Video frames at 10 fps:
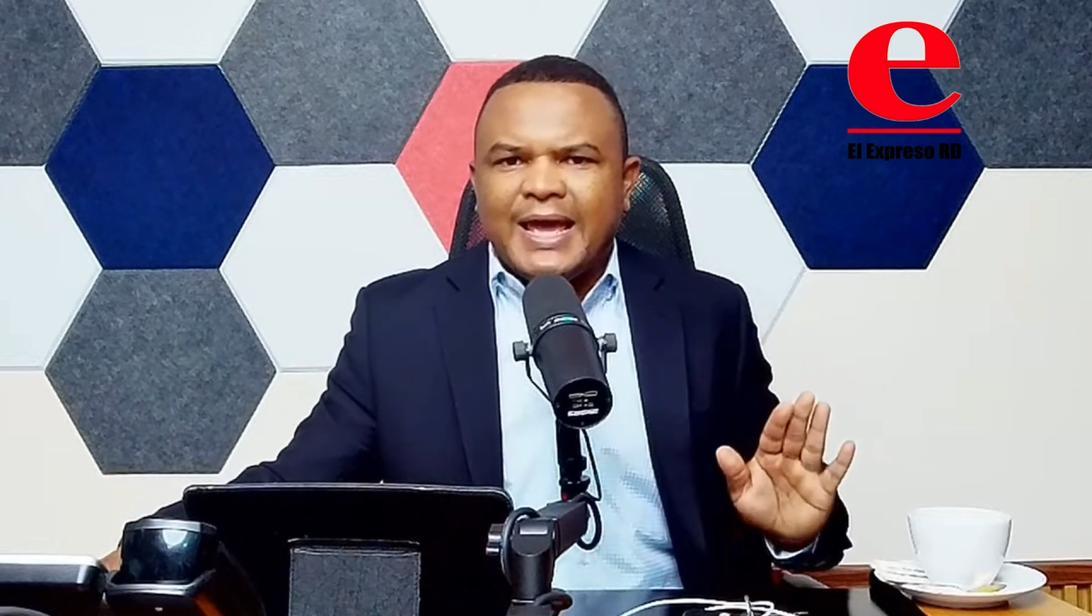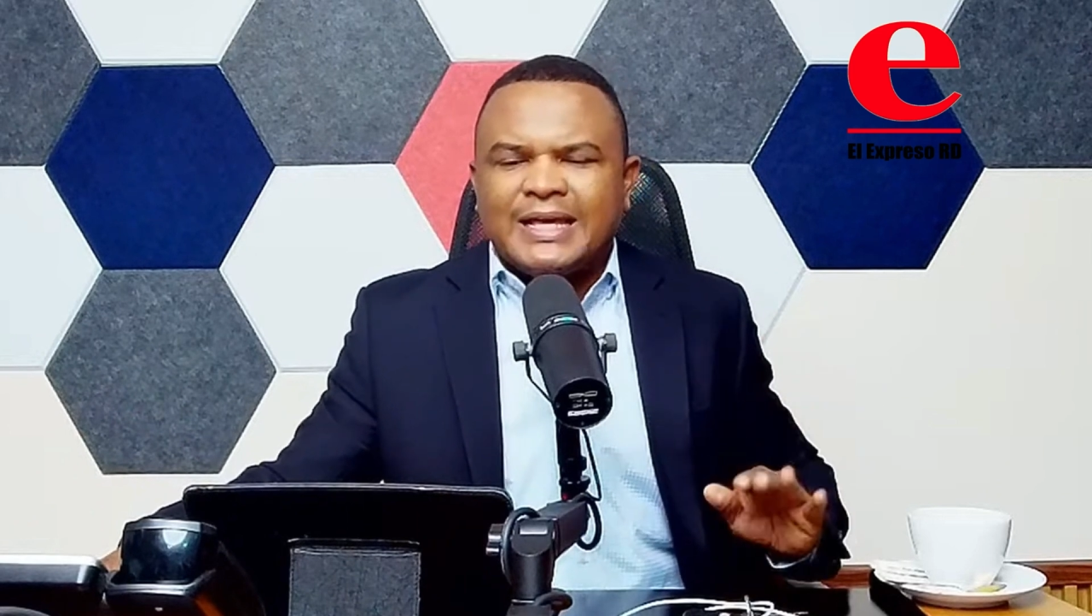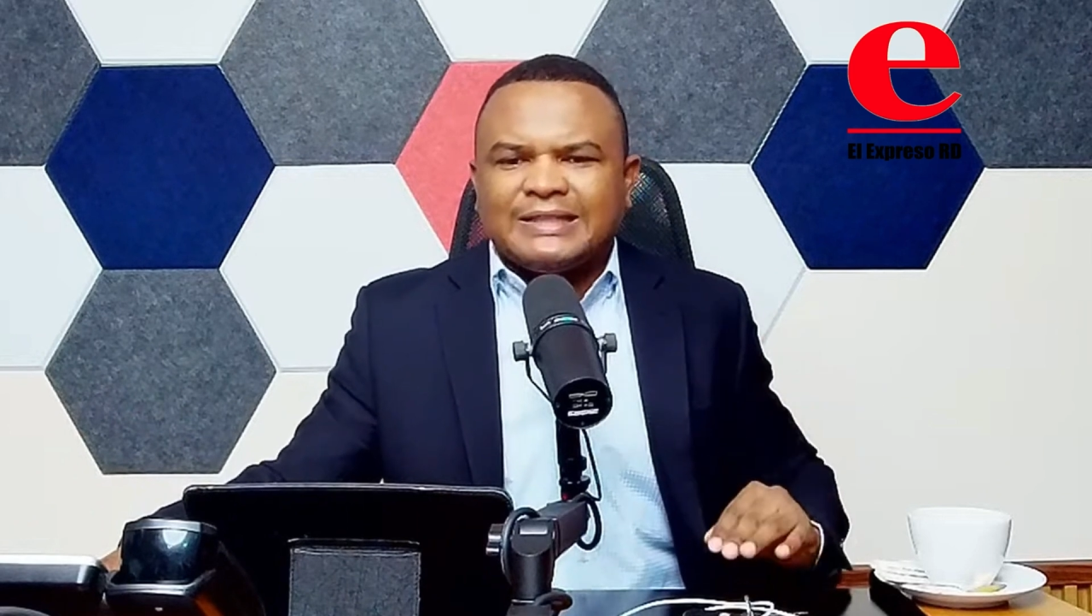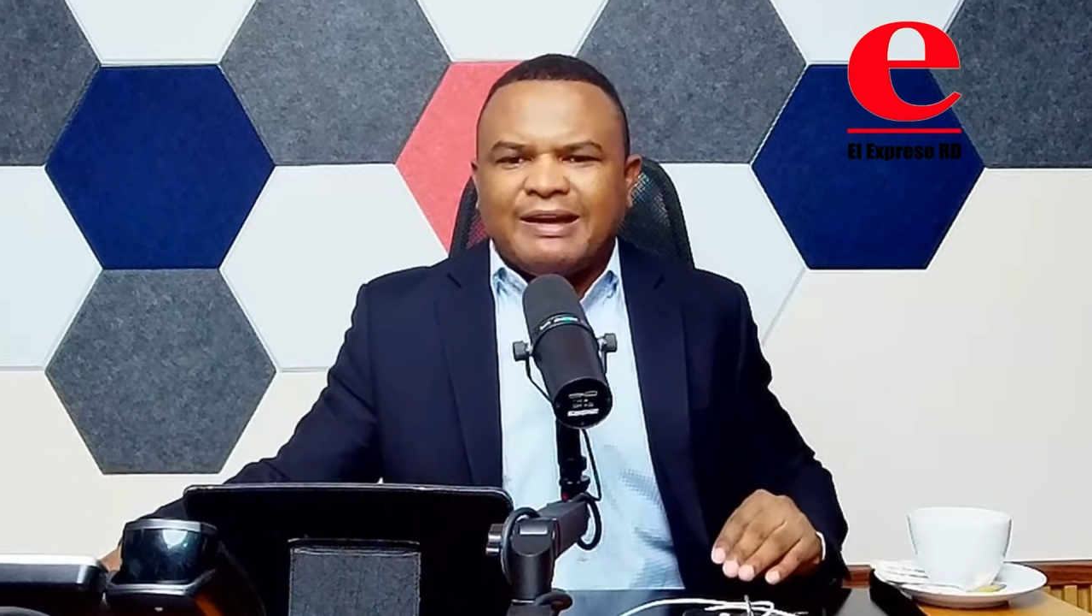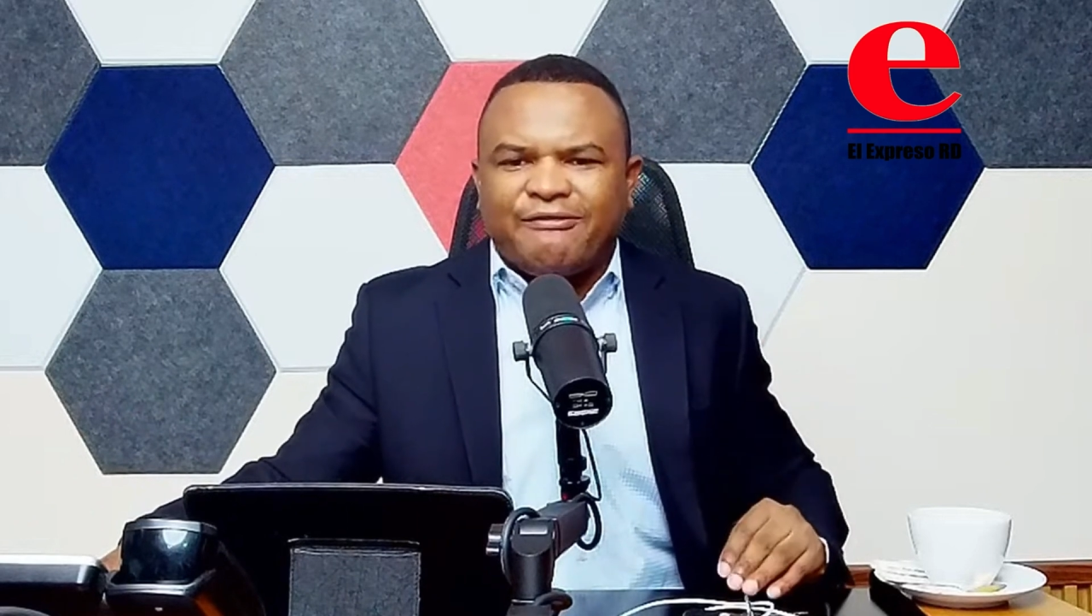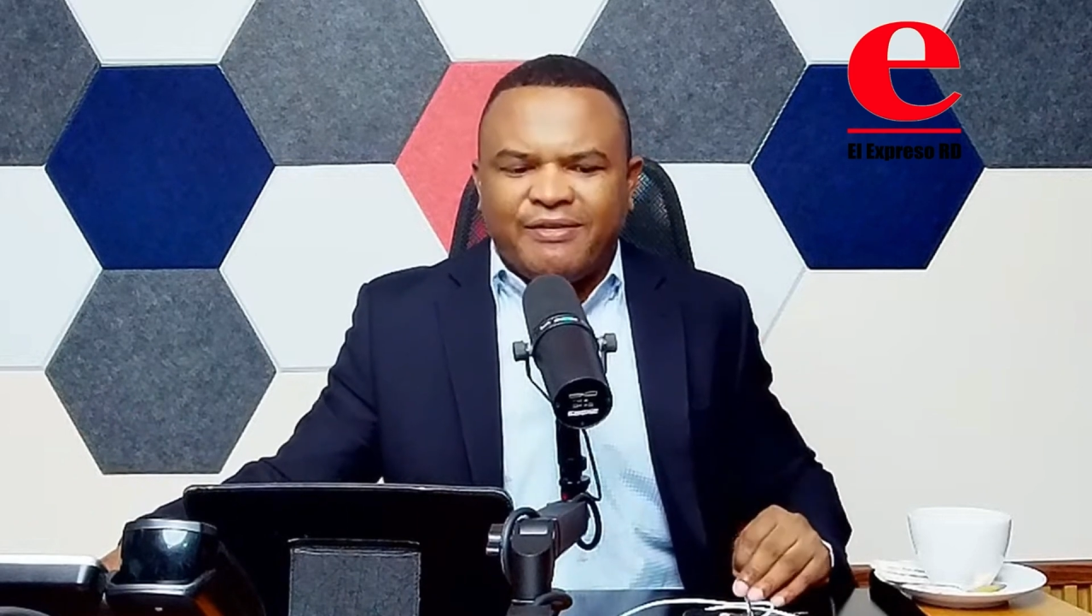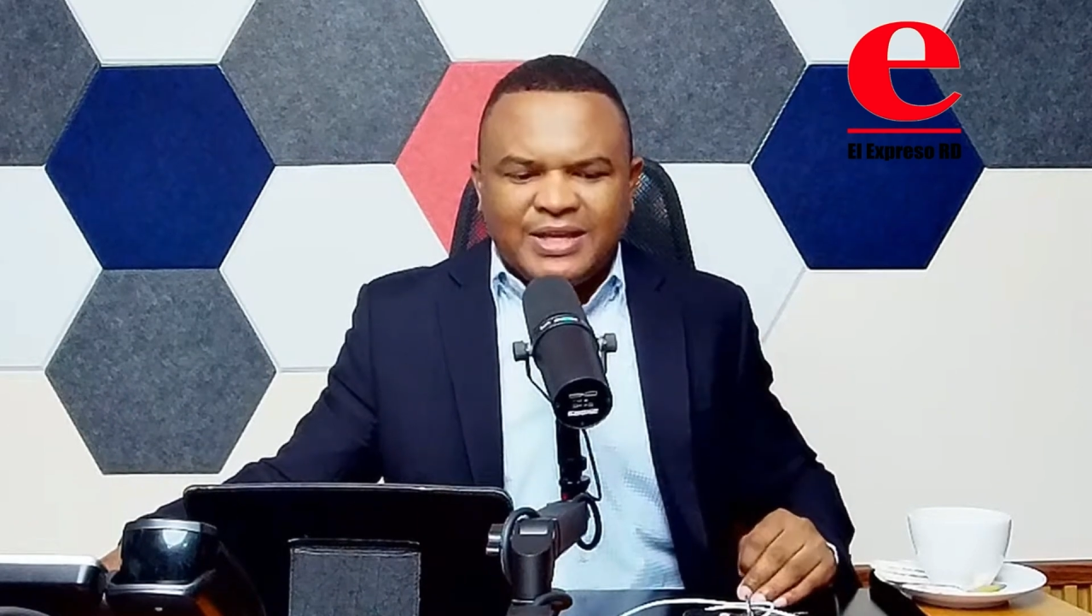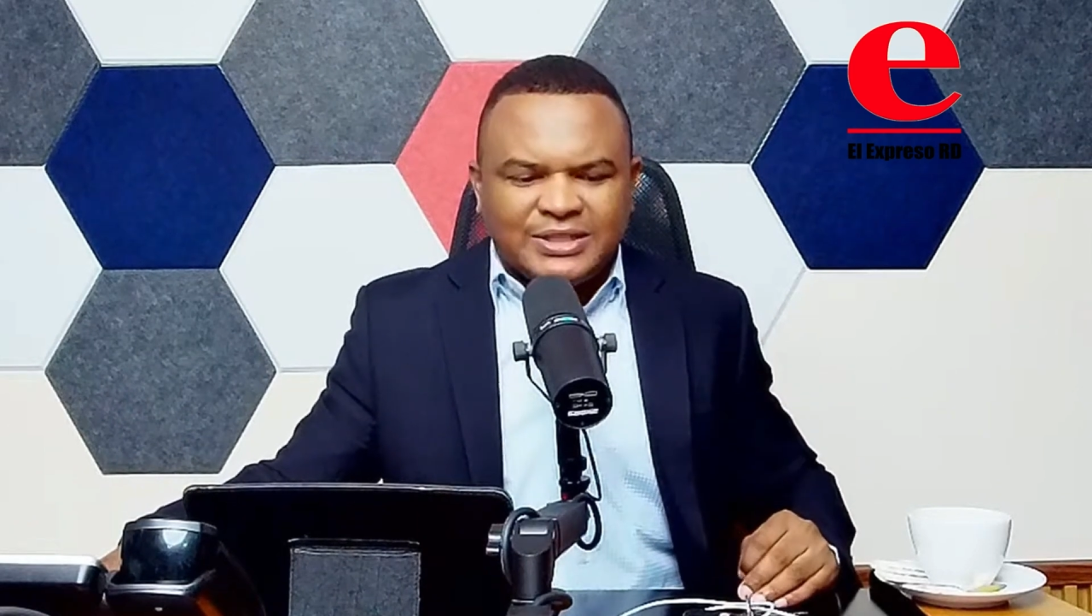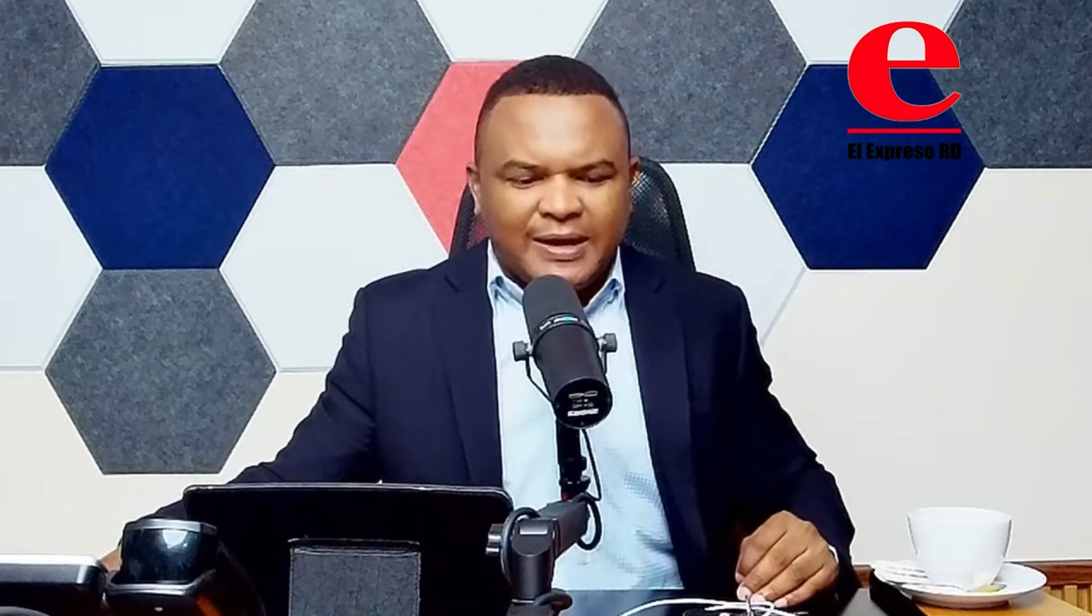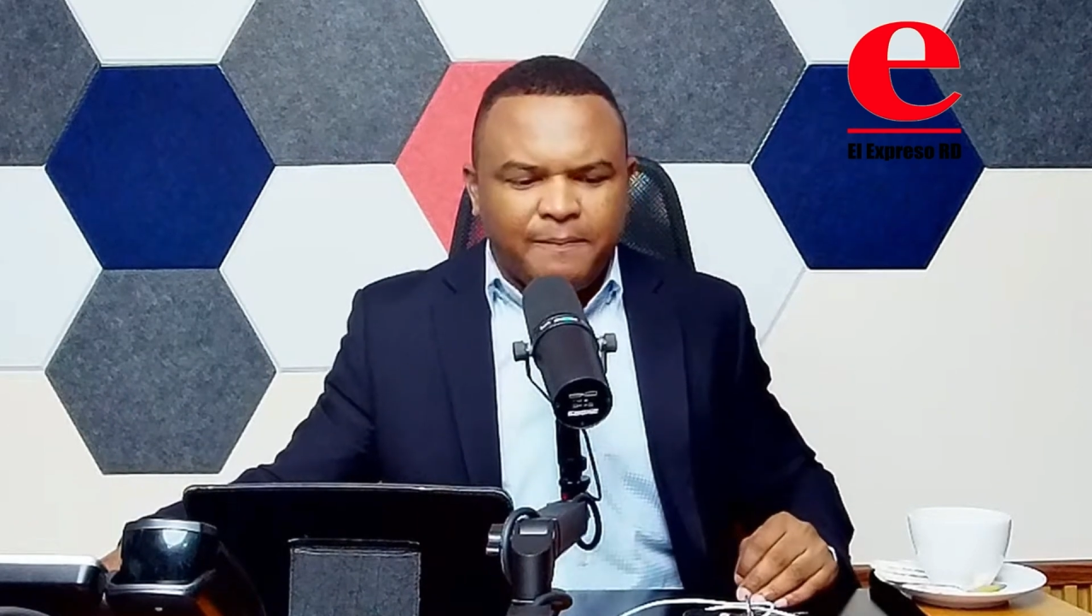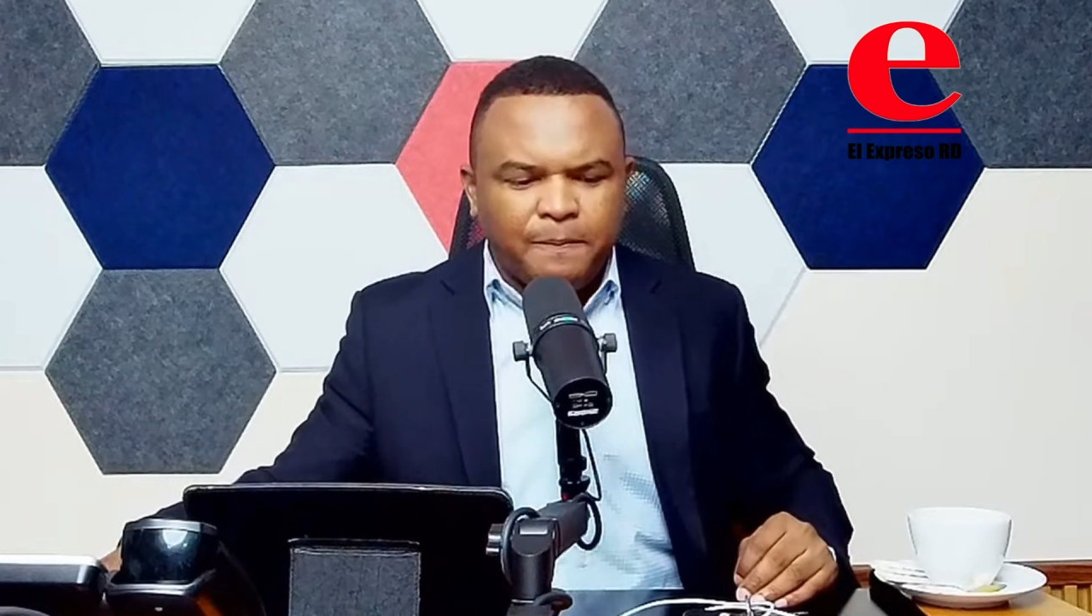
esta fecha